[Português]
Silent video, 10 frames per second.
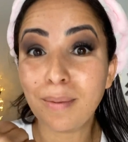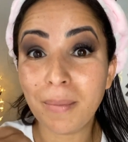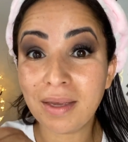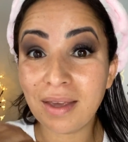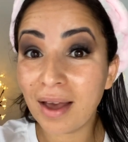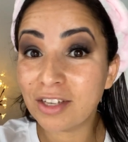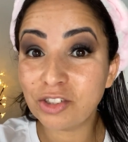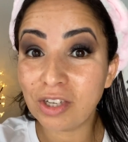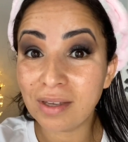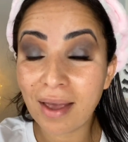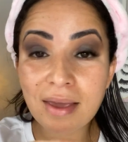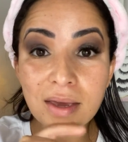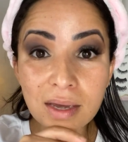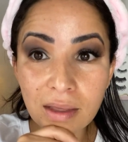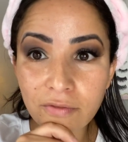na maquiagem. É
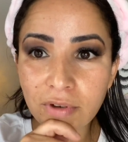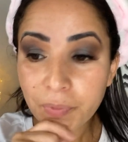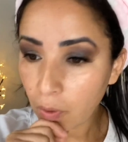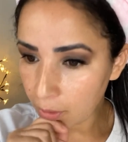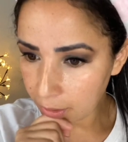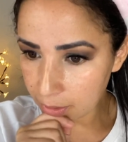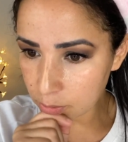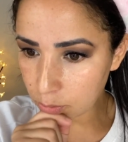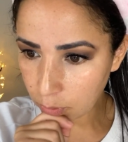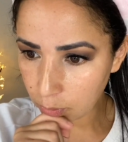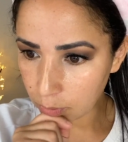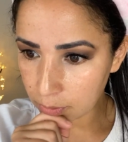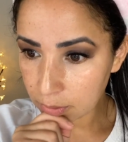incrível, olha isso.